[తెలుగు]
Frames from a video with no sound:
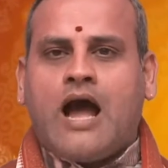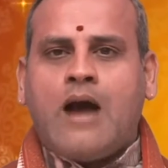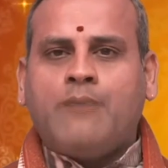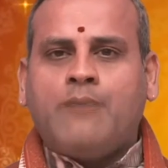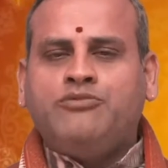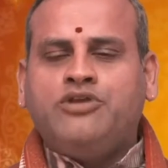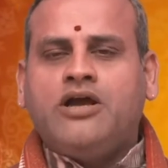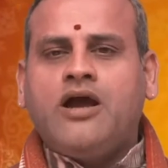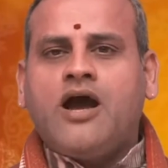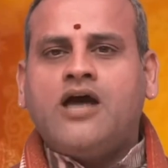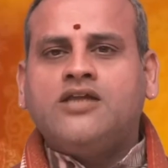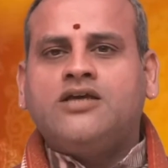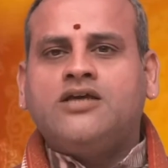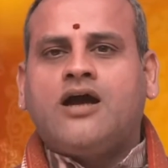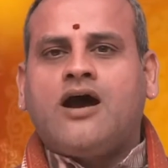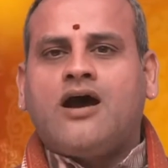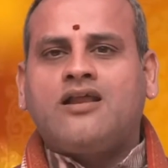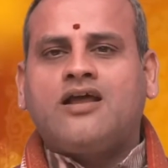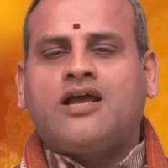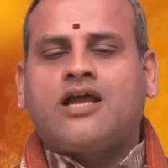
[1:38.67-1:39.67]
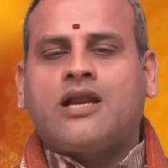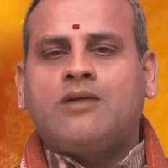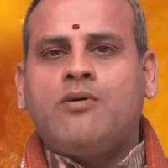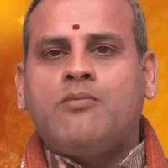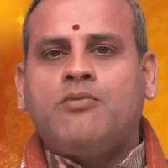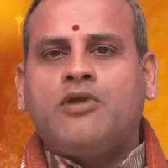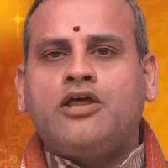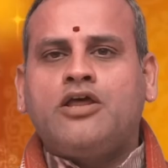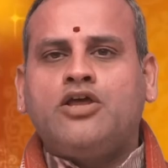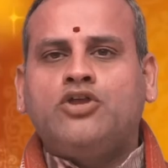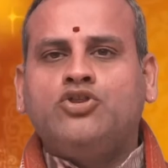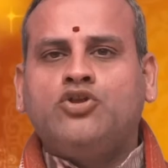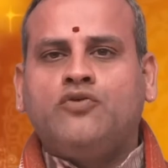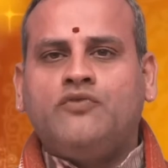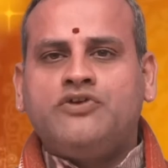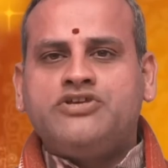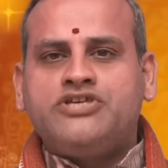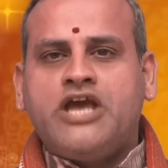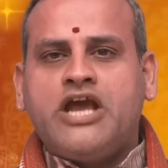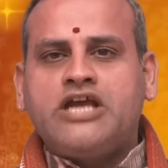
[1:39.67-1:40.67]
ఆబ్దికాది కార్యక్రమముల ఎందు
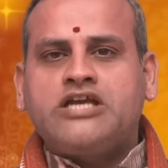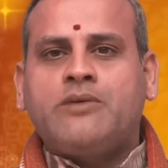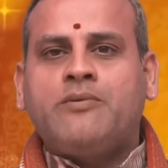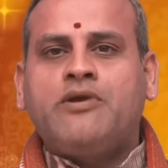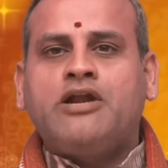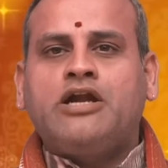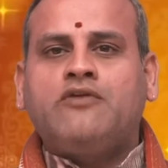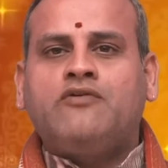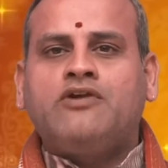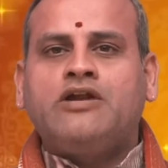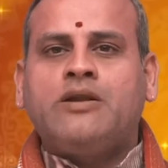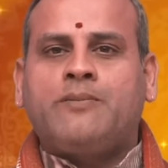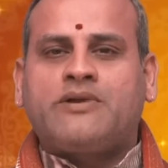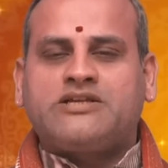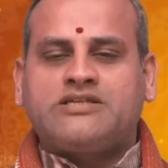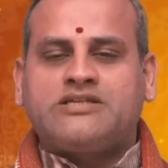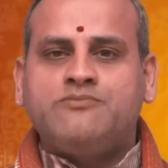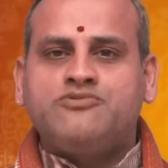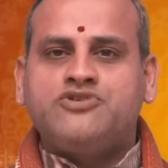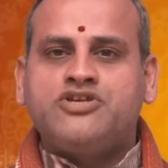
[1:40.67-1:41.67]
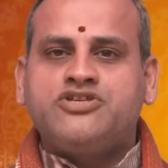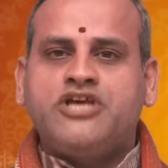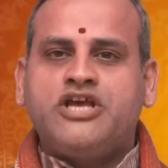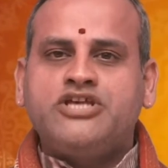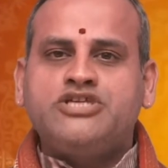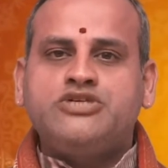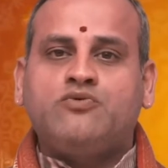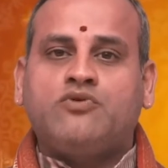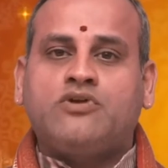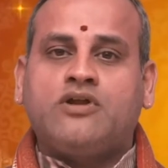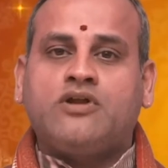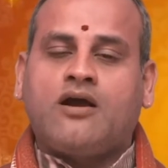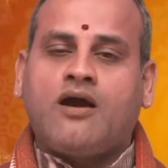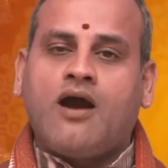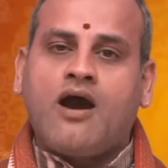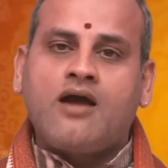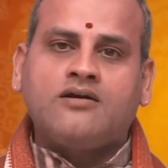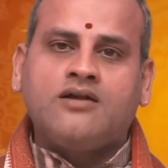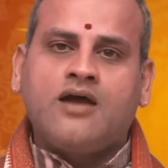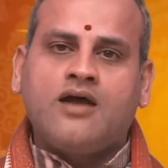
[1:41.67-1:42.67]
విశేషమైనటువంటి ప్రశంస చేసి ఉన్న
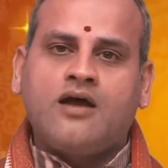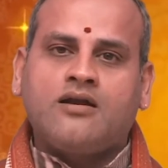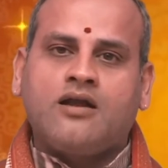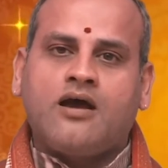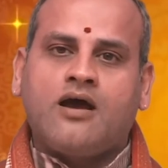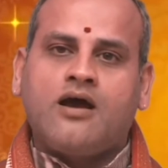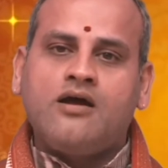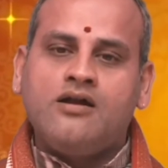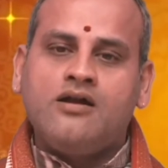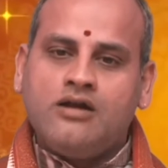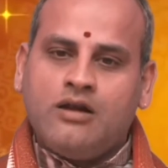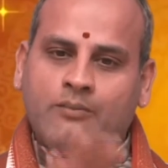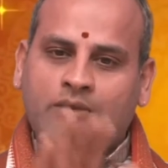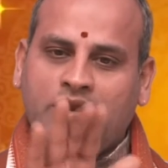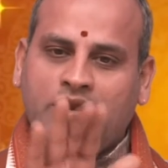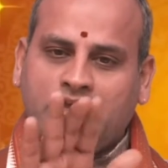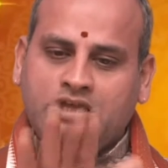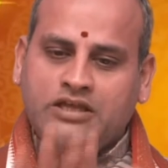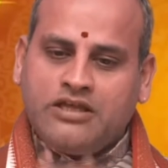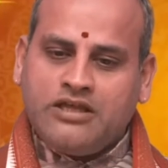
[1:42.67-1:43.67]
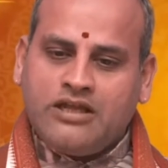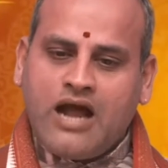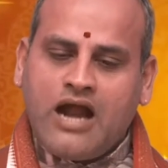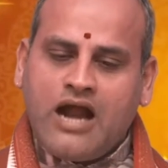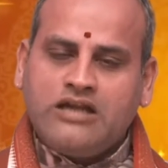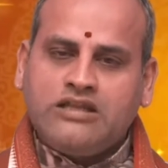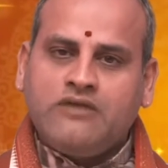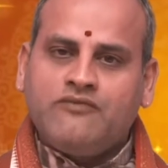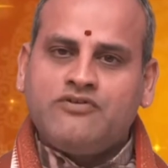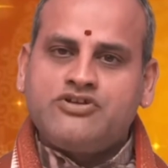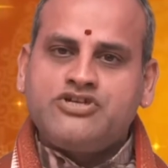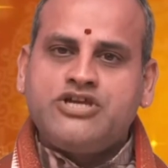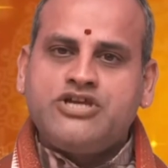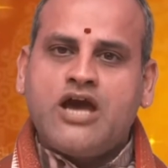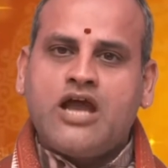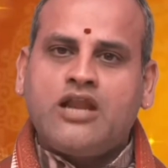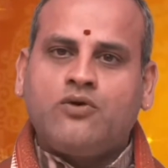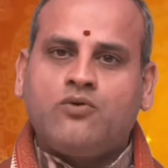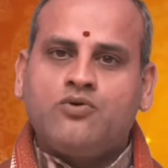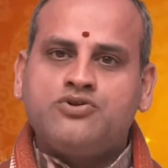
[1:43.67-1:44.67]
కారణాన మనకి ఇలాంటి
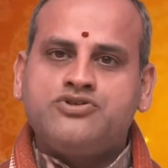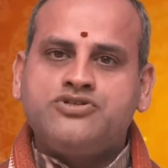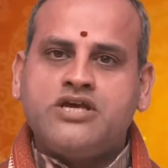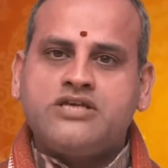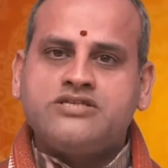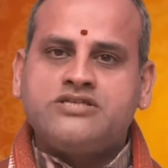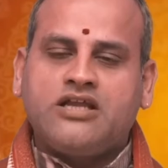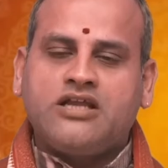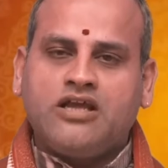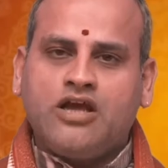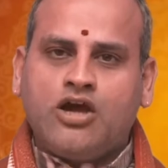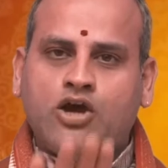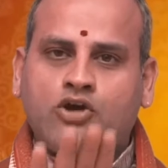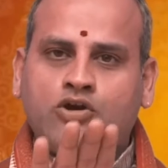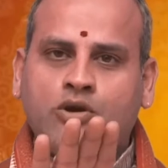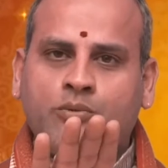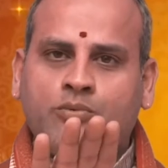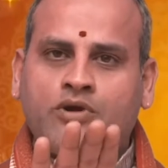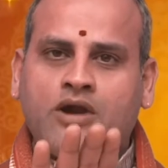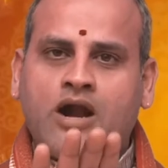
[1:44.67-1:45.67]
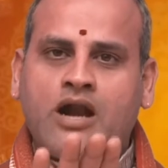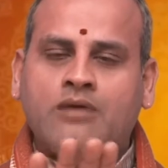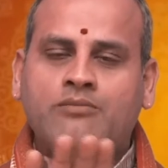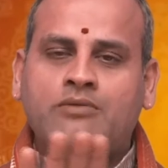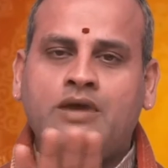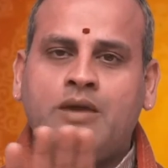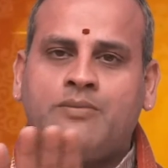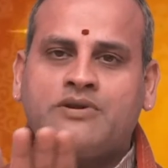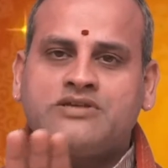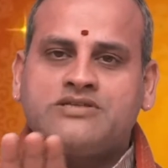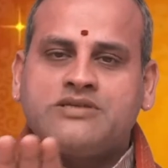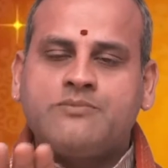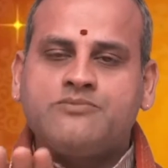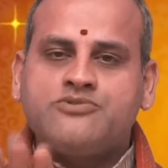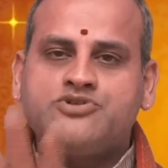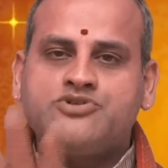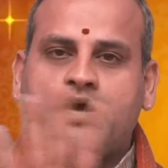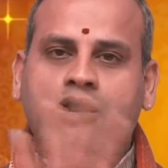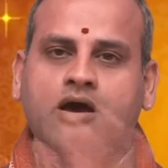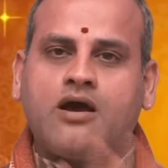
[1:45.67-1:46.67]
విషయాలకు వచ్చేసరికి గరుడ పురాణమే
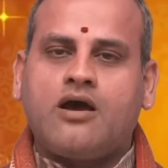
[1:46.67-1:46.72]
ప్రశంస